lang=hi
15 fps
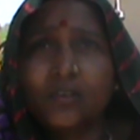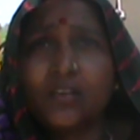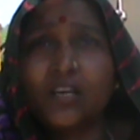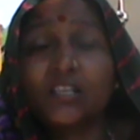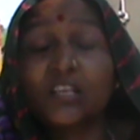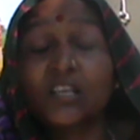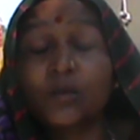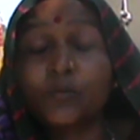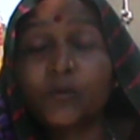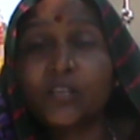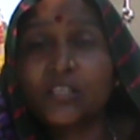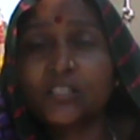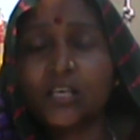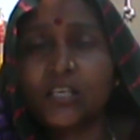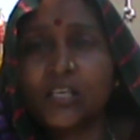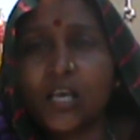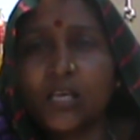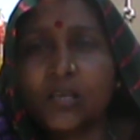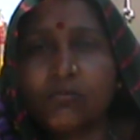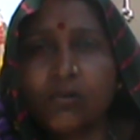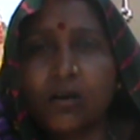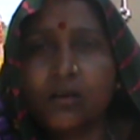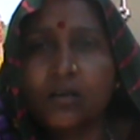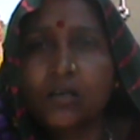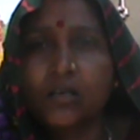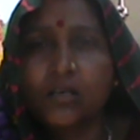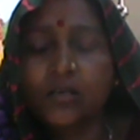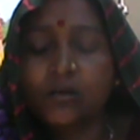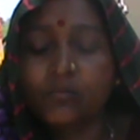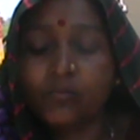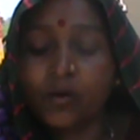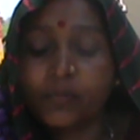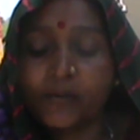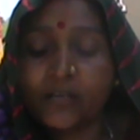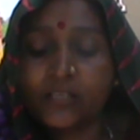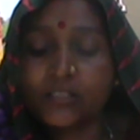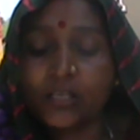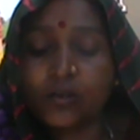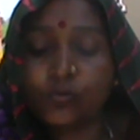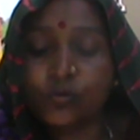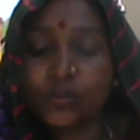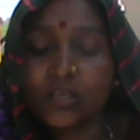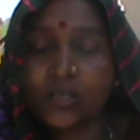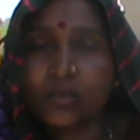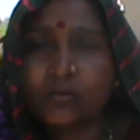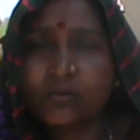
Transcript: लड़कियों के परीक्षा आई के बा बा परीक्षा होता